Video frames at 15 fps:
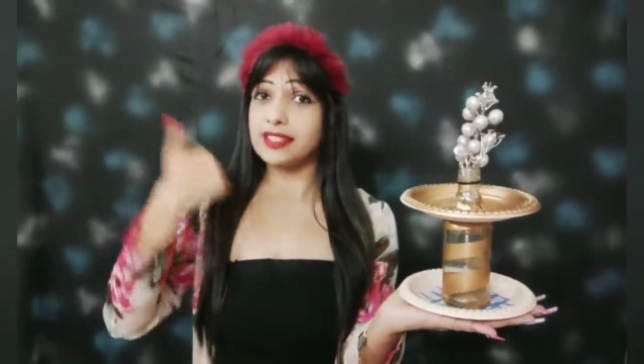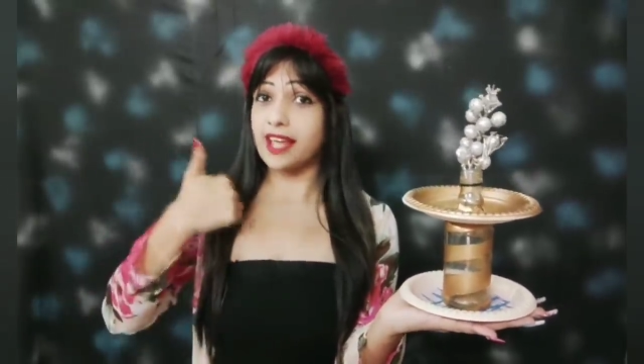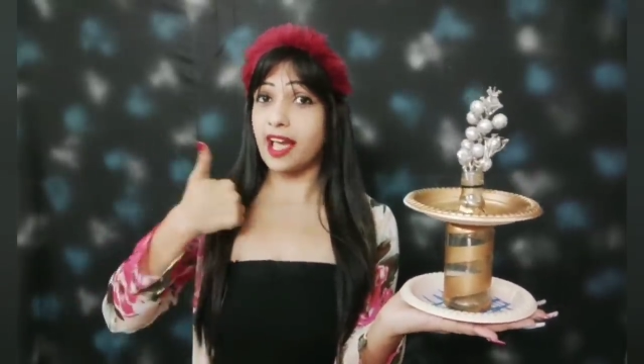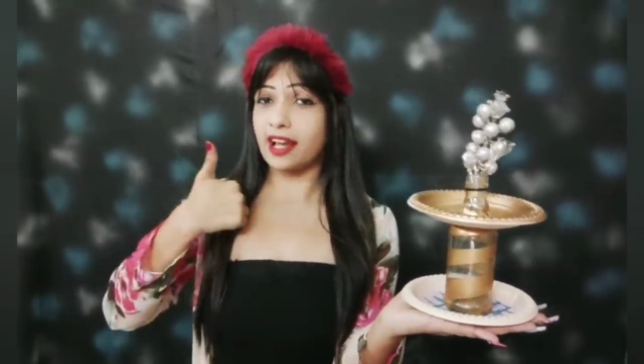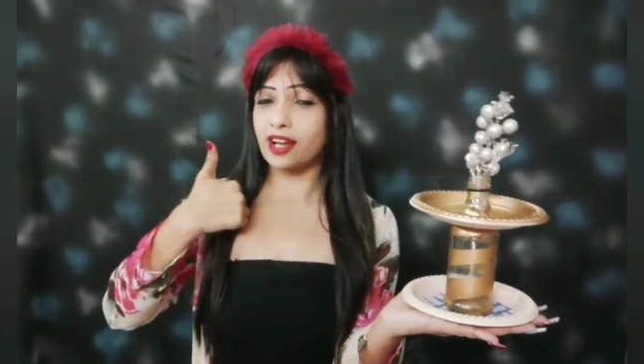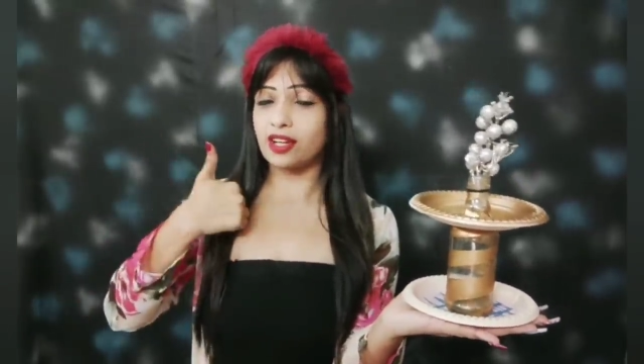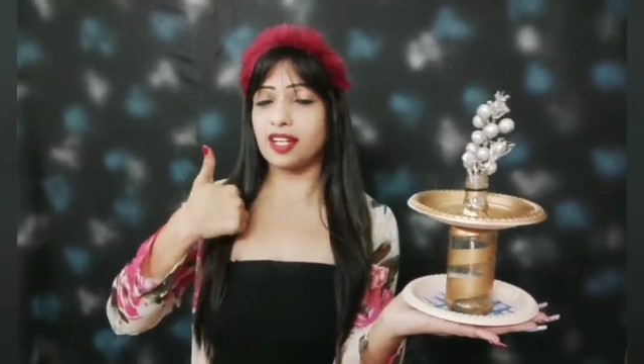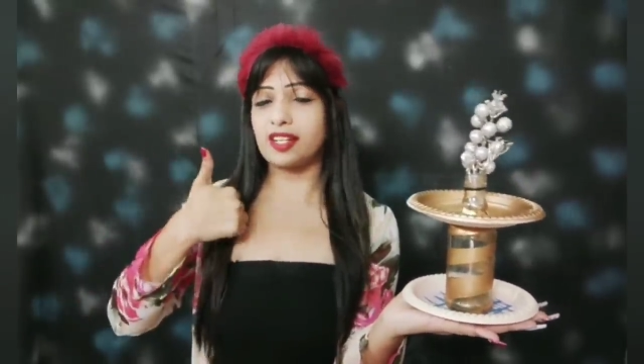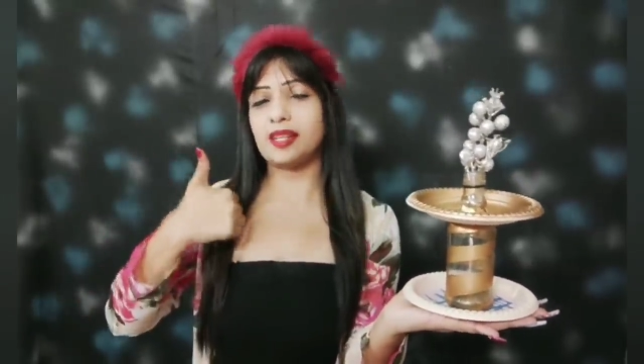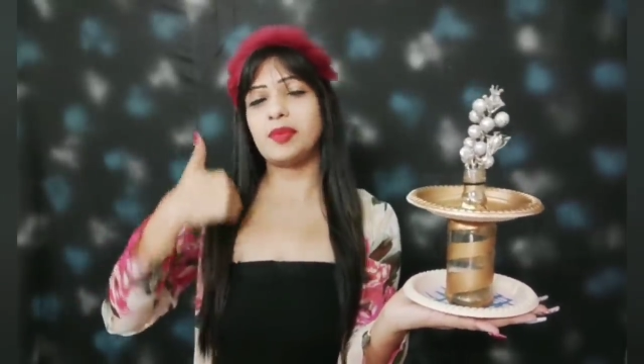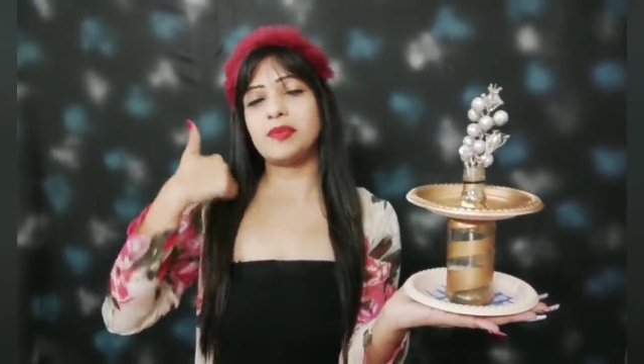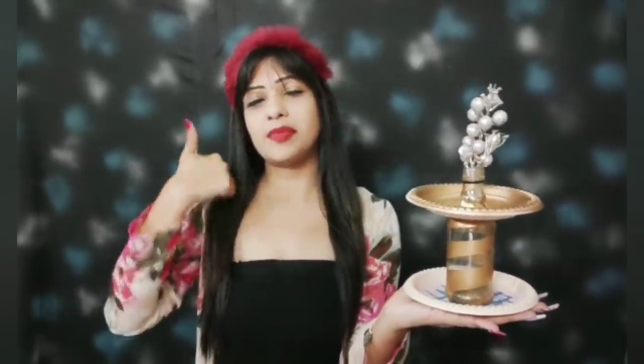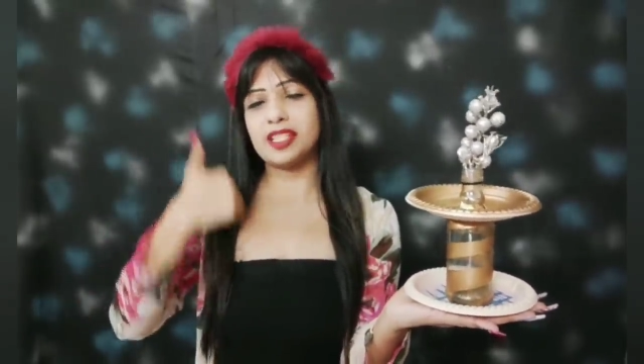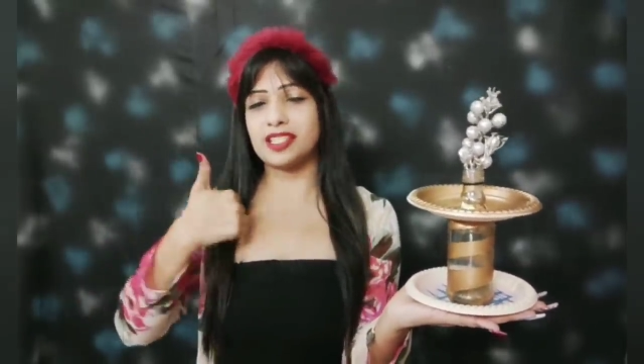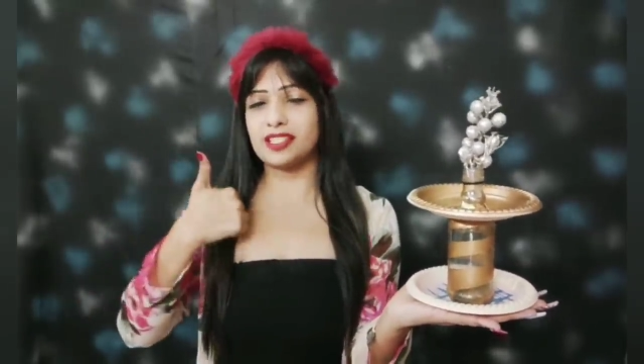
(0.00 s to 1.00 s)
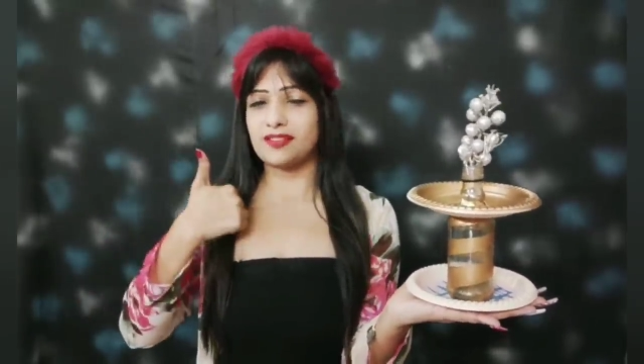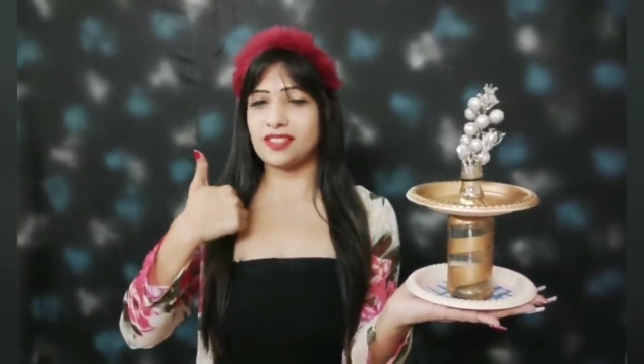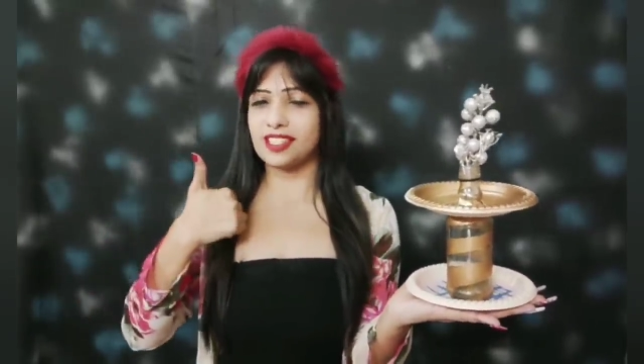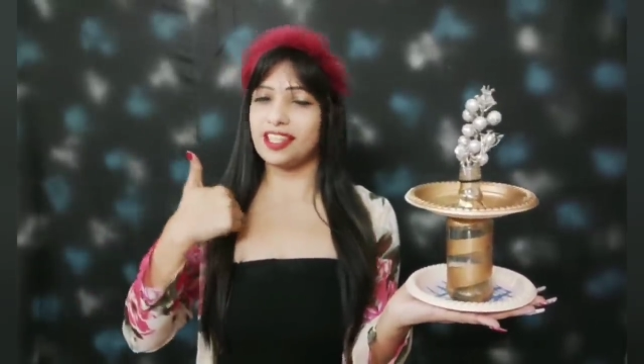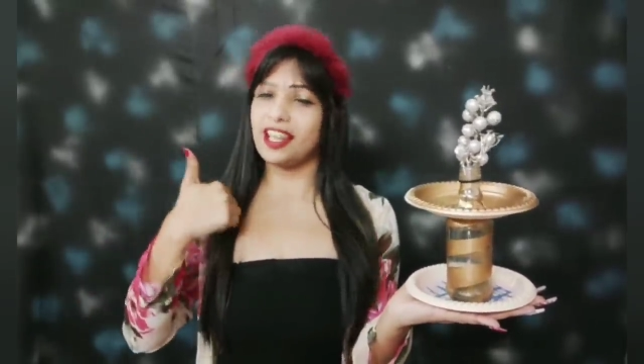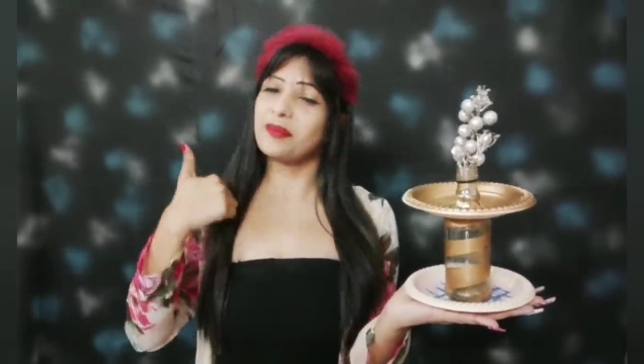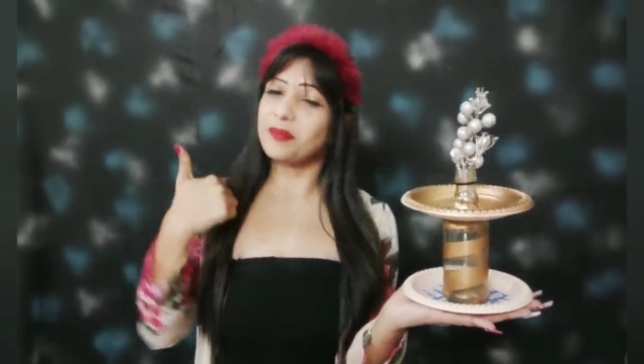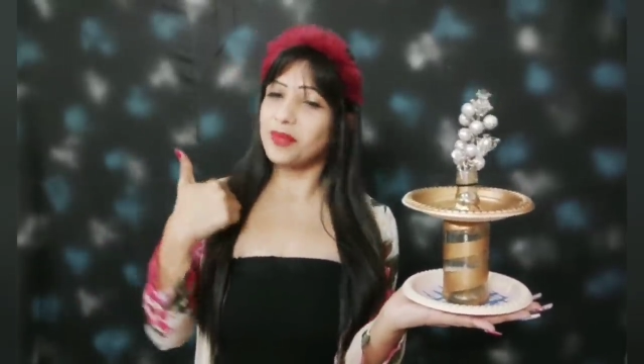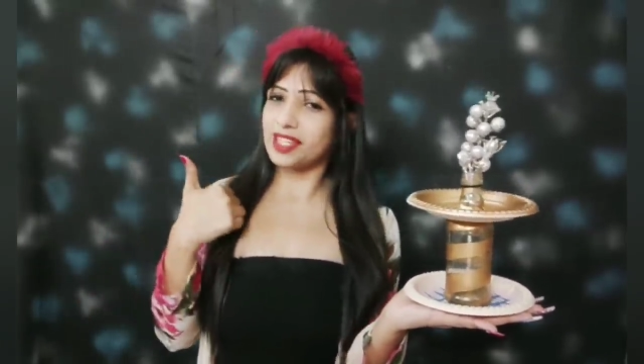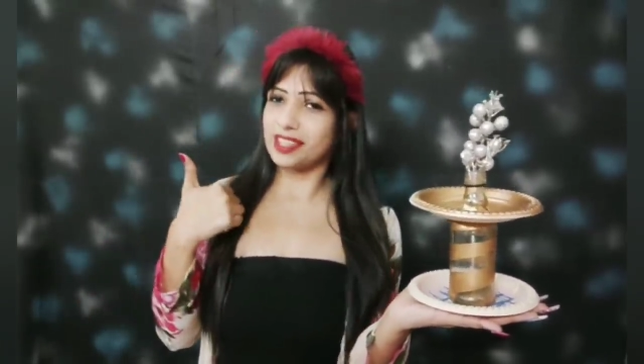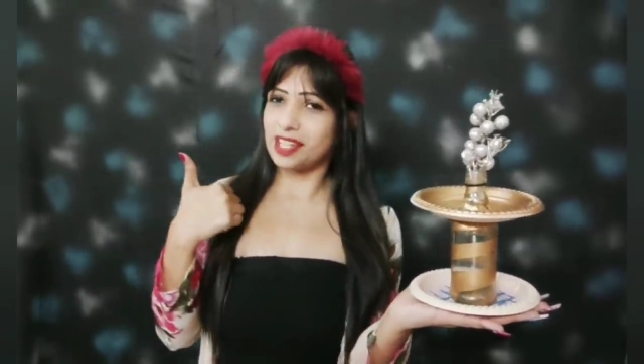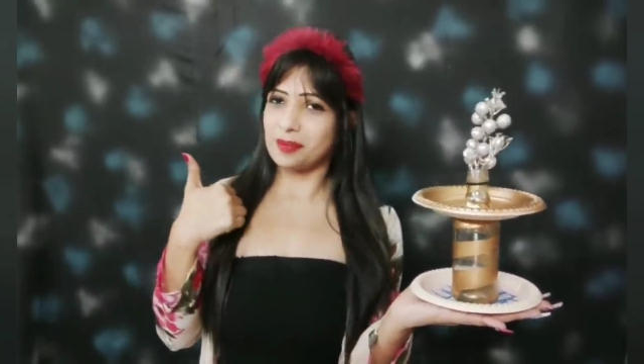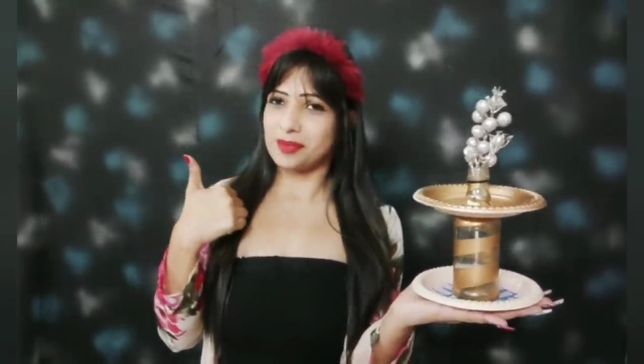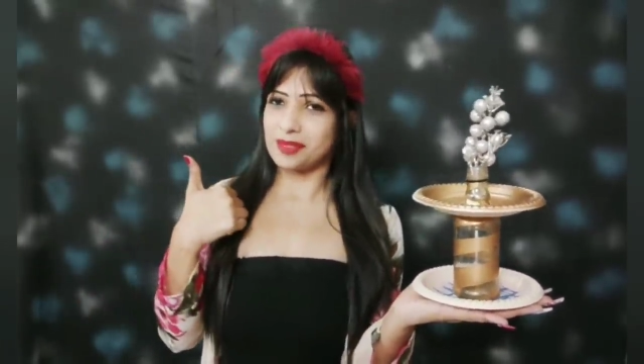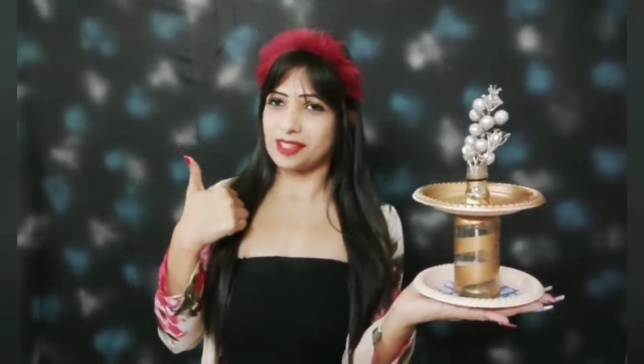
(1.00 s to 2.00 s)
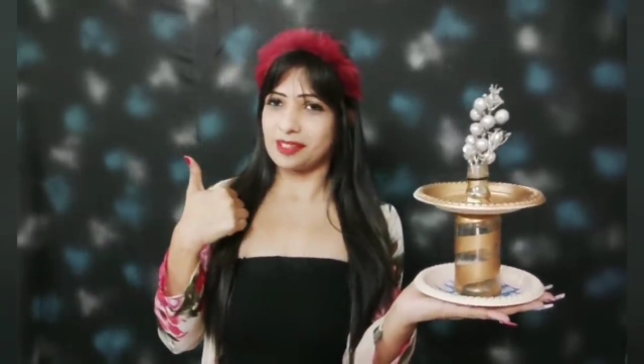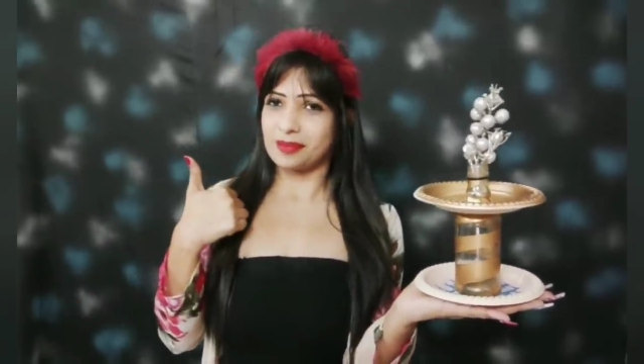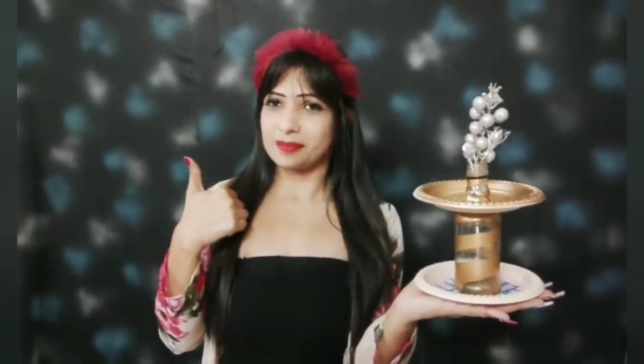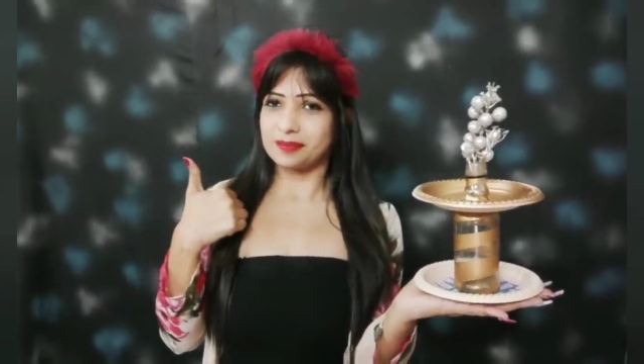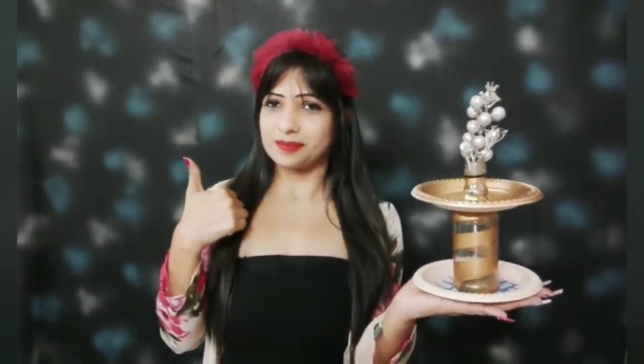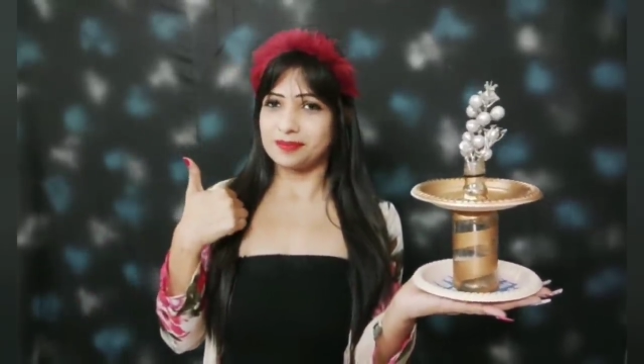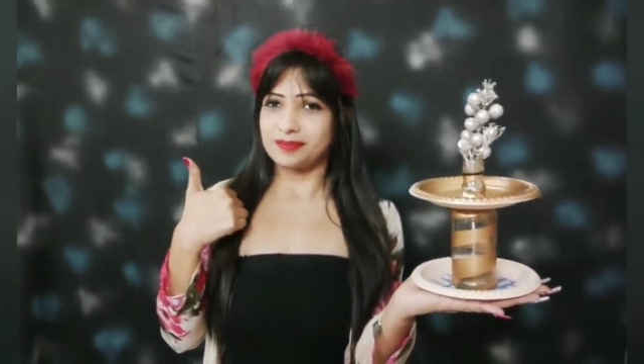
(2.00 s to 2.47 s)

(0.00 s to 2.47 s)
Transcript: इस हैक के लिए भी मेरी तरफ से है बिग थम्स अप